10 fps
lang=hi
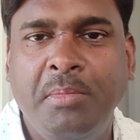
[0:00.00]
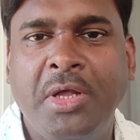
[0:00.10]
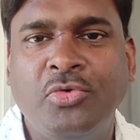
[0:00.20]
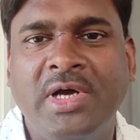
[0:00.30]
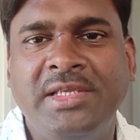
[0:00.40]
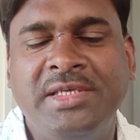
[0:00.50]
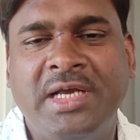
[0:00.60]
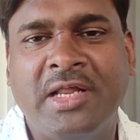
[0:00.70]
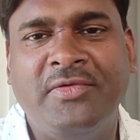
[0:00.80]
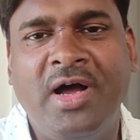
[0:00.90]
बेरुदान जी
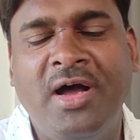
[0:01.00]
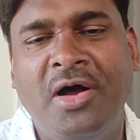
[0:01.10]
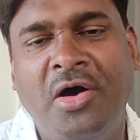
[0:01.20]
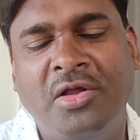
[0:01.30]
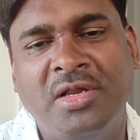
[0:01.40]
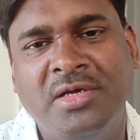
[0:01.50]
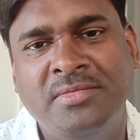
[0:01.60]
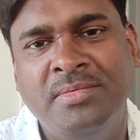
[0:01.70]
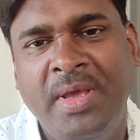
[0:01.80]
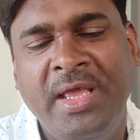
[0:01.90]
करवा और
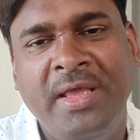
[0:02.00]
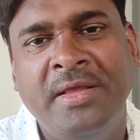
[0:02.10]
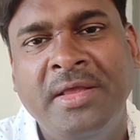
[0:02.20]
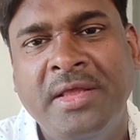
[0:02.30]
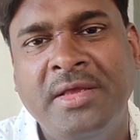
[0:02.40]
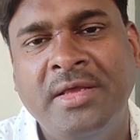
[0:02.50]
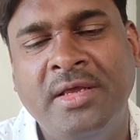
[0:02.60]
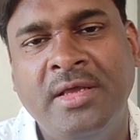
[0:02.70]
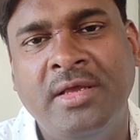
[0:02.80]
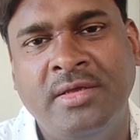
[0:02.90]

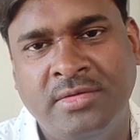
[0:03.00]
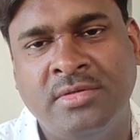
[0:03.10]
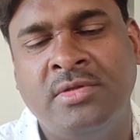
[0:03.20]
मैं